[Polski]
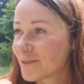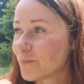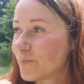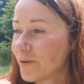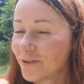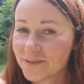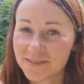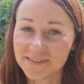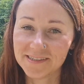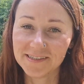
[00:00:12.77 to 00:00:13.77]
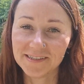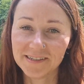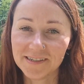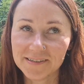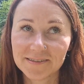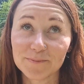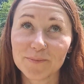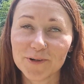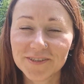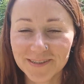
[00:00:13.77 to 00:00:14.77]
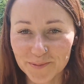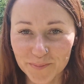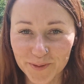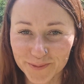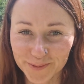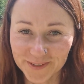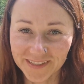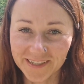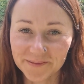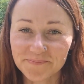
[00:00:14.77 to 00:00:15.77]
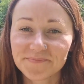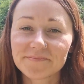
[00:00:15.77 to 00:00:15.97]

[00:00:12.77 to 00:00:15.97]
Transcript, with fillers: sobotni, sobotni popołudnie.